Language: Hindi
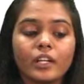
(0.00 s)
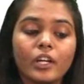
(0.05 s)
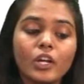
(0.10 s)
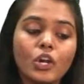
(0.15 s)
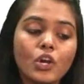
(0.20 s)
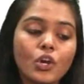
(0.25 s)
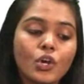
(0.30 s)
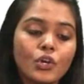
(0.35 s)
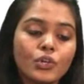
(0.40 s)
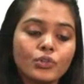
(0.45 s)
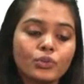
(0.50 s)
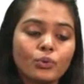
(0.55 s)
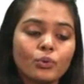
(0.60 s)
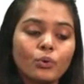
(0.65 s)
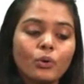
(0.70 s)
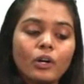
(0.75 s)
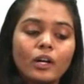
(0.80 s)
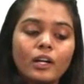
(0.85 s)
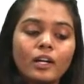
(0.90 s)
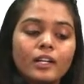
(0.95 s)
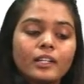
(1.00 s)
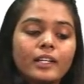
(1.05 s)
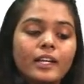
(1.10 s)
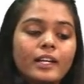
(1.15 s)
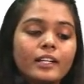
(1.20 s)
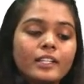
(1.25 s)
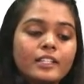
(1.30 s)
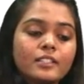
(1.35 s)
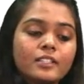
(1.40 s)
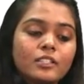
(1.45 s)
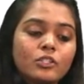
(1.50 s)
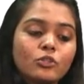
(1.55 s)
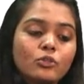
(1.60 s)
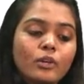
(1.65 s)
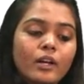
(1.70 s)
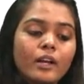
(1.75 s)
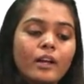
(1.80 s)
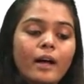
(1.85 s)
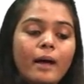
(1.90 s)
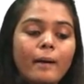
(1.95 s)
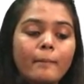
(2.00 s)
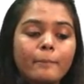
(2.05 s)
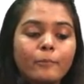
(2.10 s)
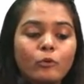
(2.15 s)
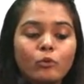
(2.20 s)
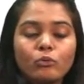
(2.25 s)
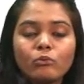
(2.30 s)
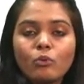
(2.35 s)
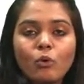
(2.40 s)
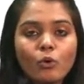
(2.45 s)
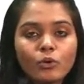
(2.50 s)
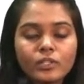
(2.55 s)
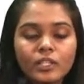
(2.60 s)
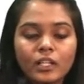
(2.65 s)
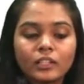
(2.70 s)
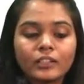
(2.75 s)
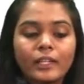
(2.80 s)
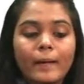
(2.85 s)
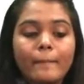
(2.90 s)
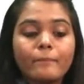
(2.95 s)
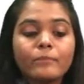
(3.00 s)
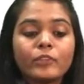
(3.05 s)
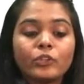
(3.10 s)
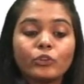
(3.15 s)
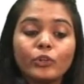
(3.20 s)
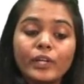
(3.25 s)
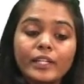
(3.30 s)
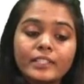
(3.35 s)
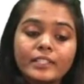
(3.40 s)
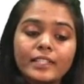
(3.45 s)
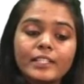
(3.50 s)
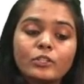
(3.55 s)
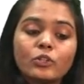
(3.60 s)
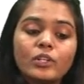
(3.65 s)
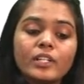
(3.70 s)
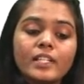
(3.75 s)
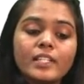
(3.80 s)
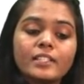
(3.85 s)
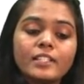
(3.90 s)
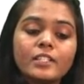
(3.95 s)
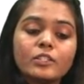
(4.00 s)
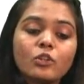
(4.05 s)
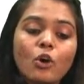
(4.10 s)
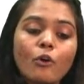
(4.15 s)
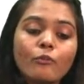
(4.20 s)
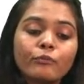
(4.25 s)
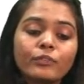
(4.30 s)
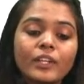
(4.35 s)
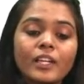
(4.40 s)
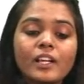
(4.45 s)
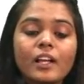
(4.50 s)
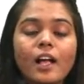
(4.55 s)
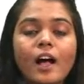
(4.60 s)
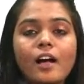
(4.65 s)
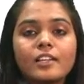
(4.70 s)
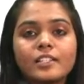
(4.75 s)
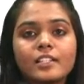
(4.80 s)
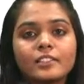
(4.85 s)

रहे हैं सो ये डिजीज़ जो है आपको हो सकता है तो इसलिए इसको डिजीज़ ऑफ किंग कहा